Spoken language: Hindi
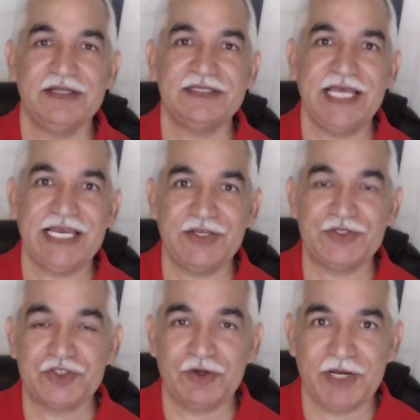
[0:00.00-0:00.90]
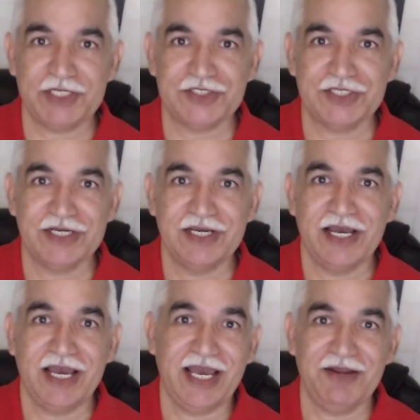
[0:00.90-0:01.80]
थैंक यू सो मच
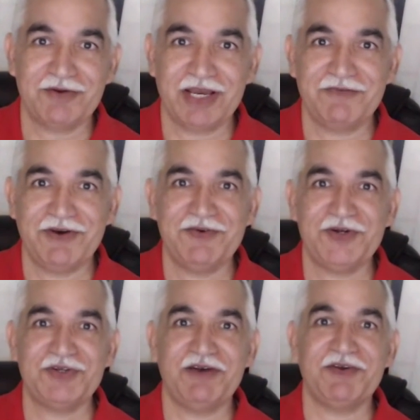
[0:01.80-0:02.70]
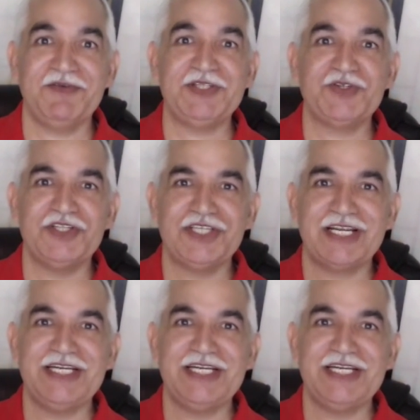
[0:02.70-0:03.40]
एंड लुकिंग फॉरवर्ड टू आवर विचुअल जर्नी